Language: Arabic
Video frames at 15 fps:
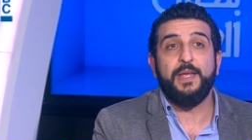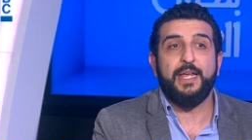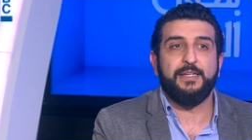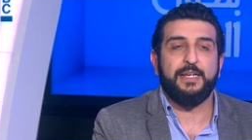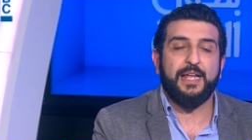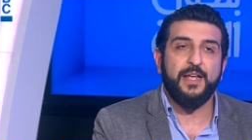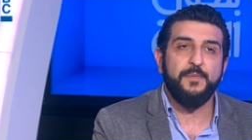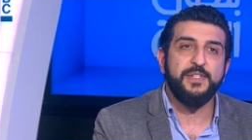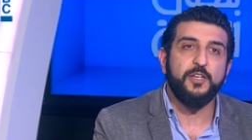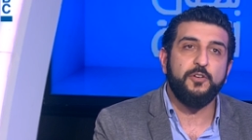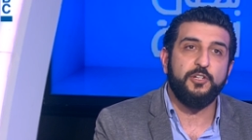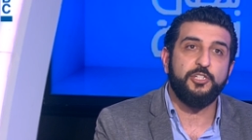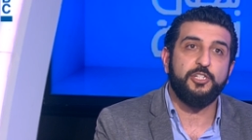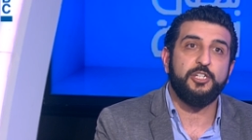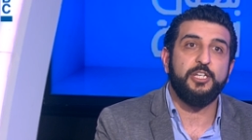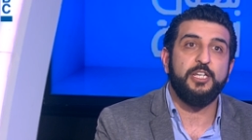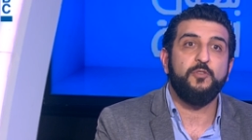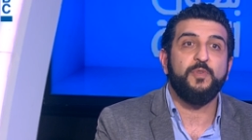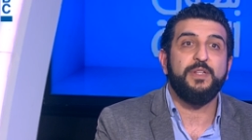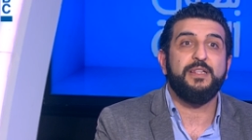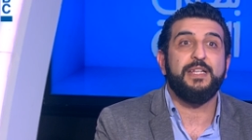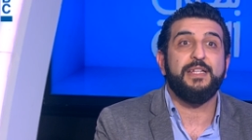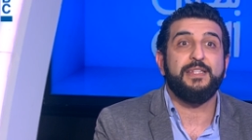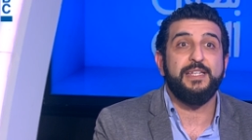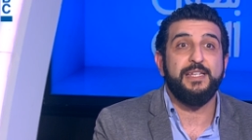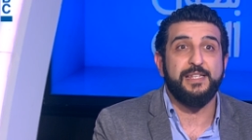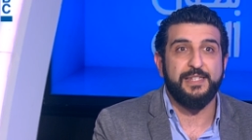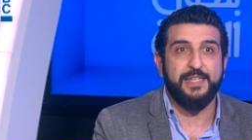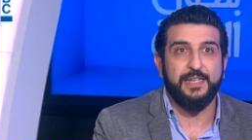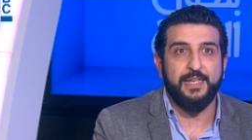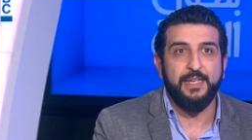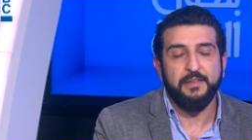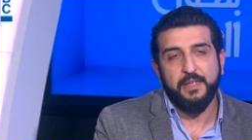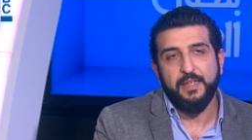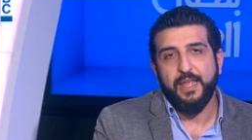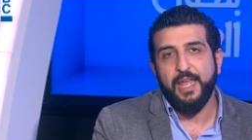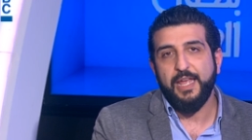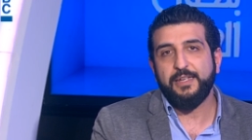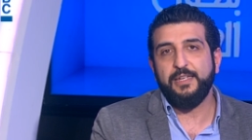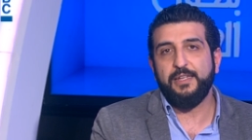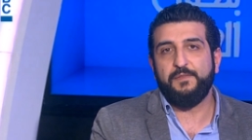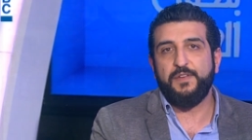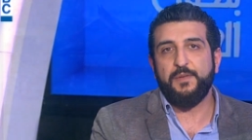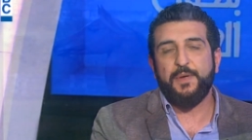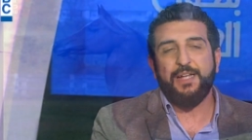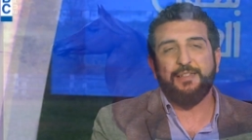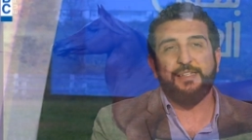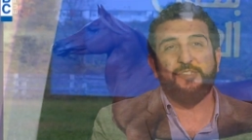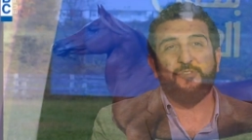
بين ال 25 وال 30 سنه اكيد في بعض